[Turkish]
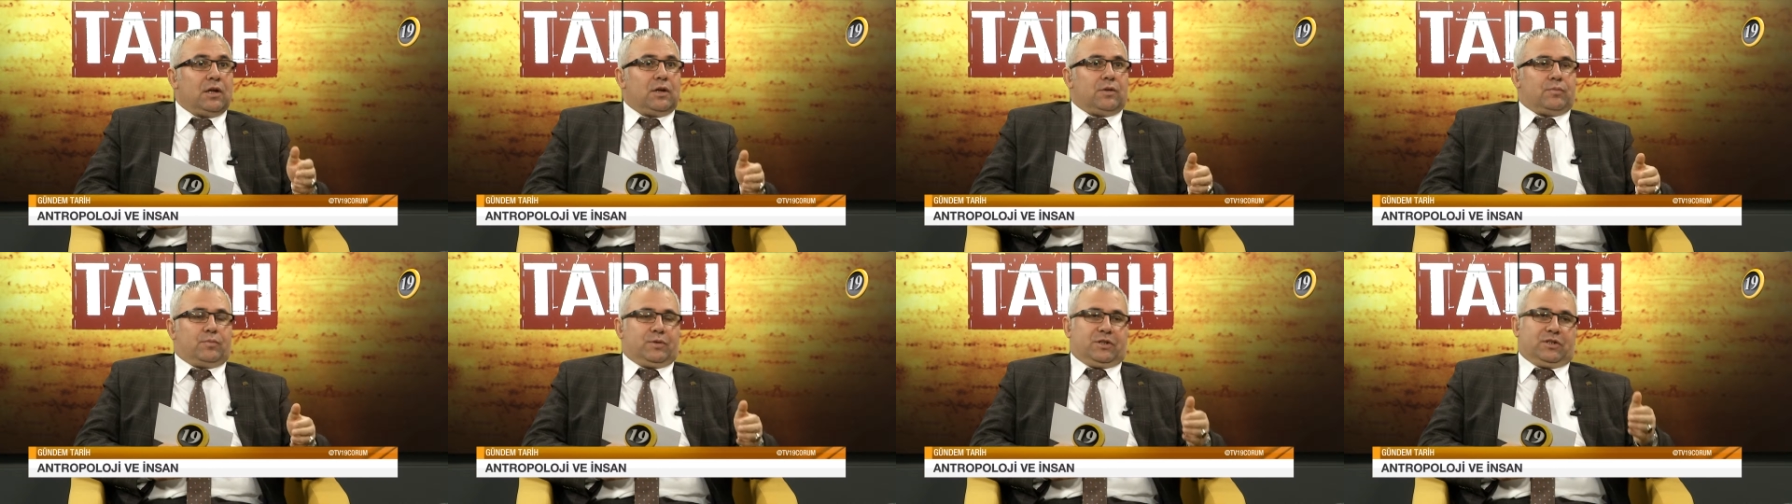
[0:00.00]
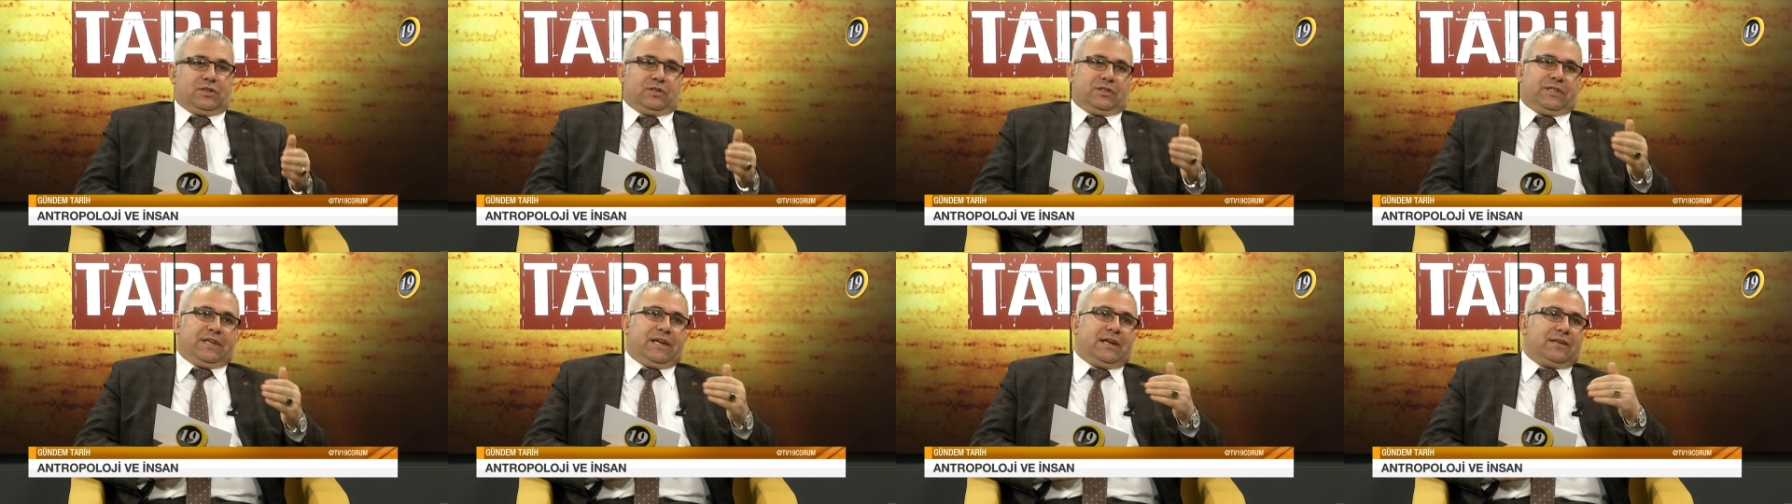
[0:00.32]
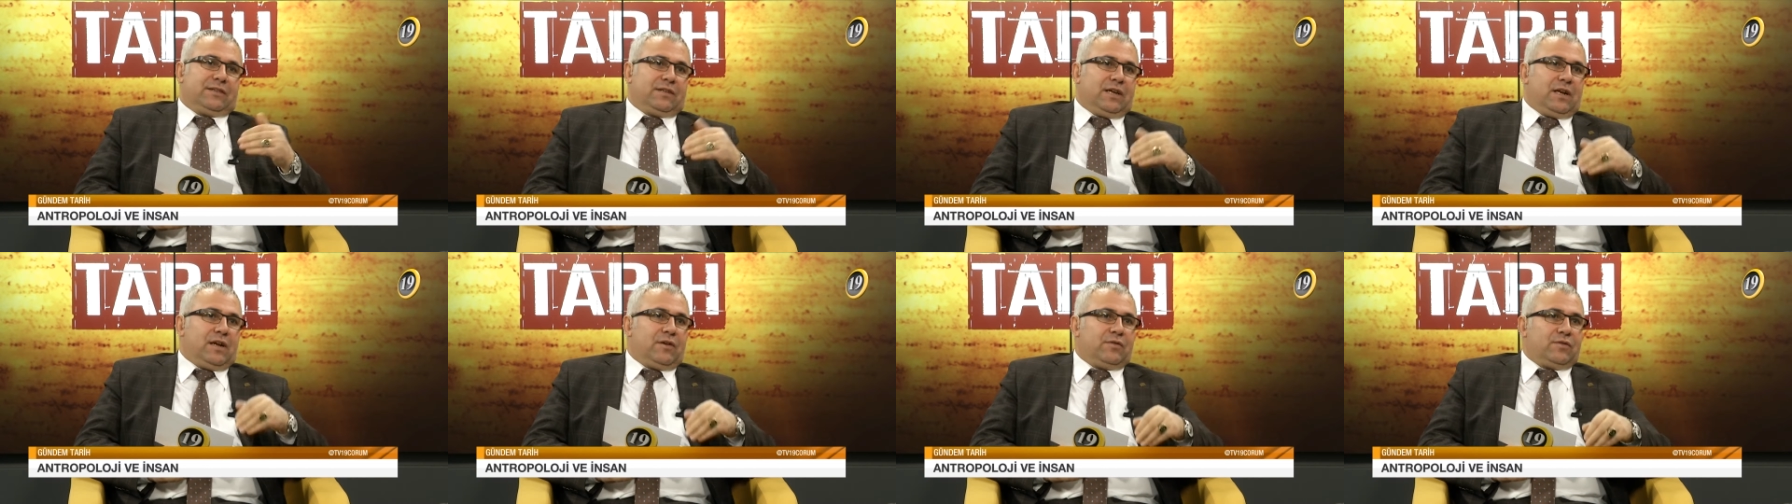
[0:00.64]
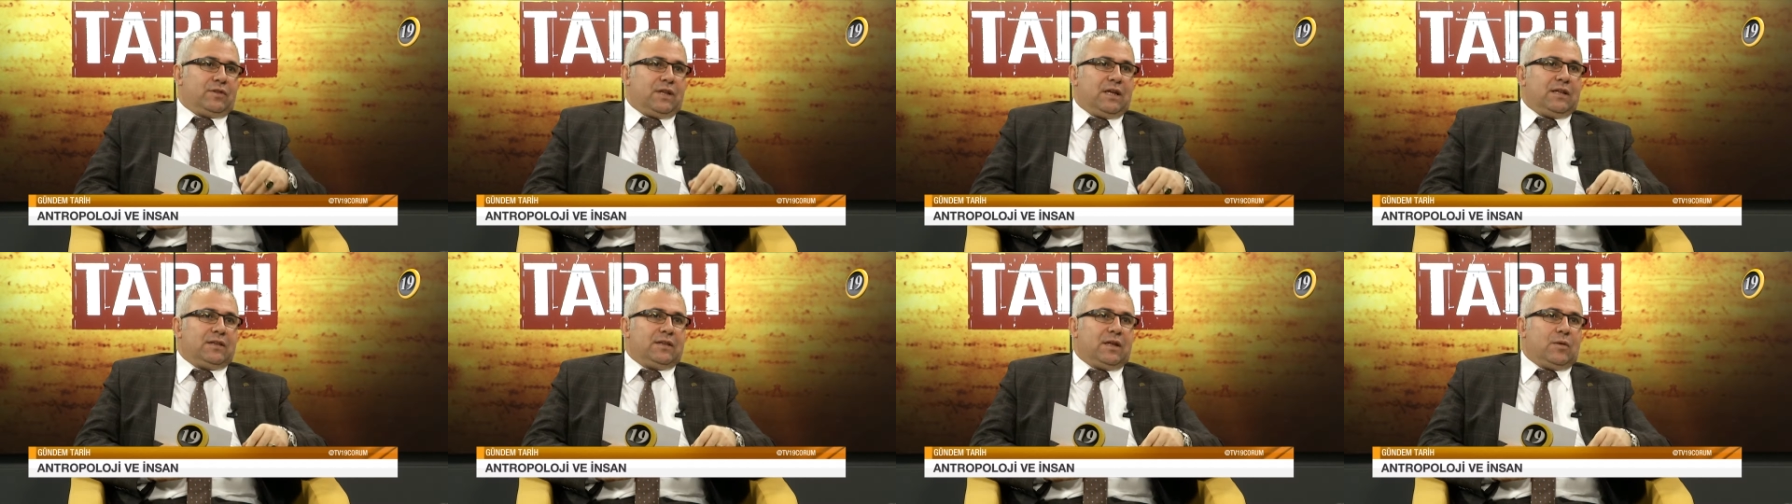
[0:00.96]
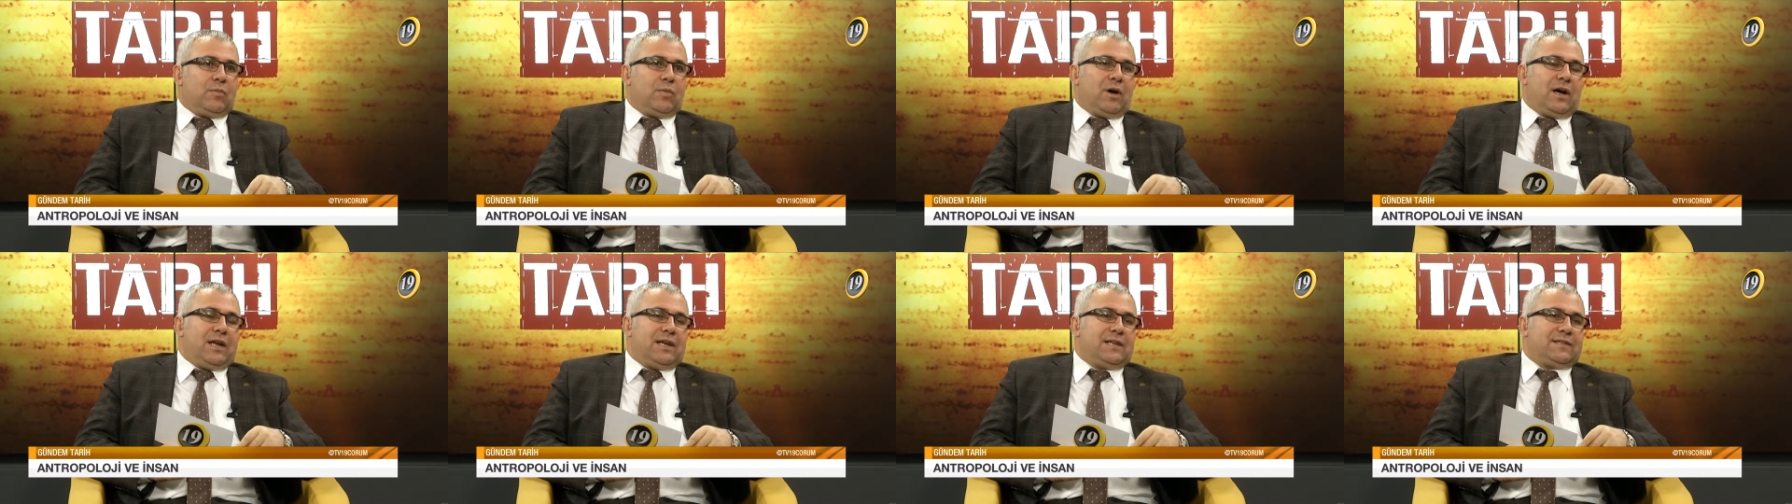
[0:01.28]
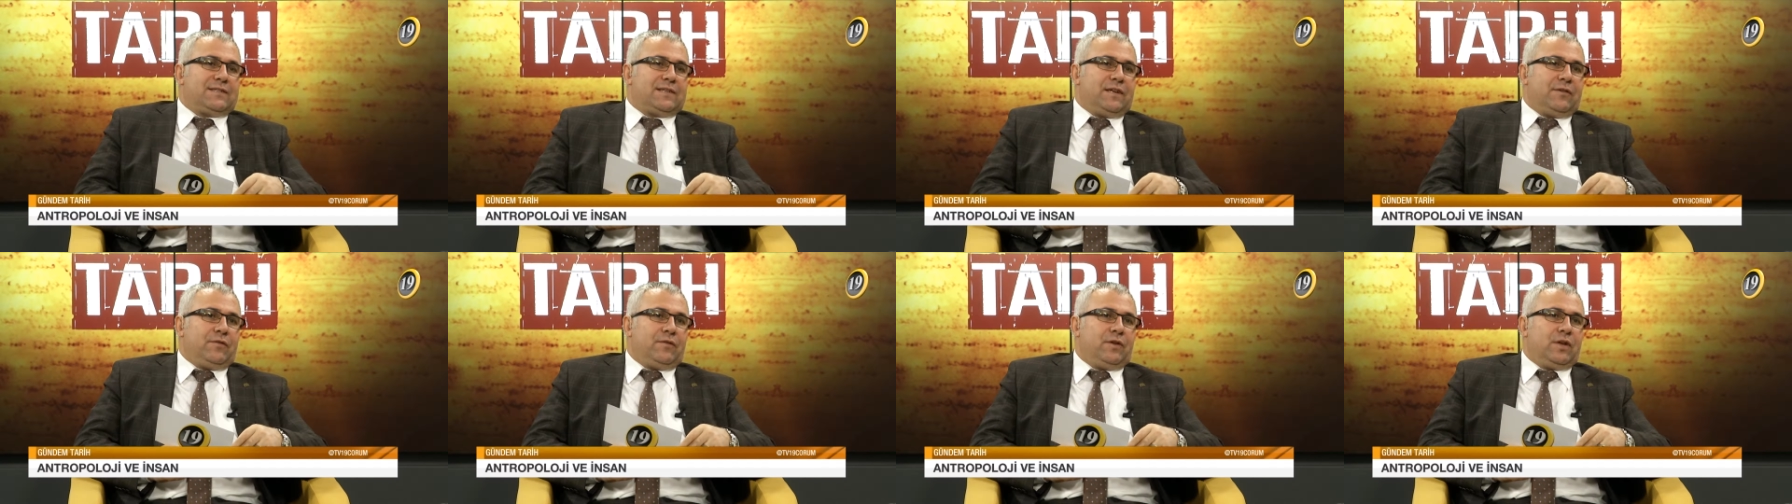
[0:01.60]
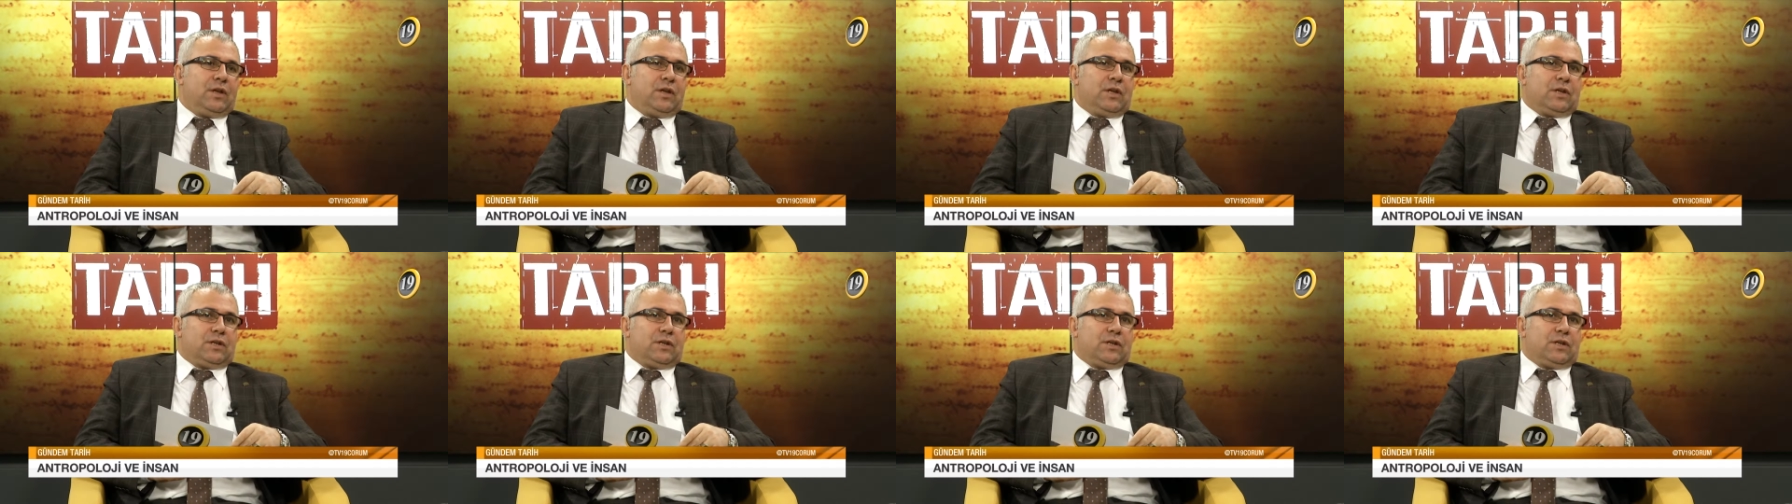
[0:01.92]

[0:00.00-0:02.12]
bir diğer taraftan da maalesef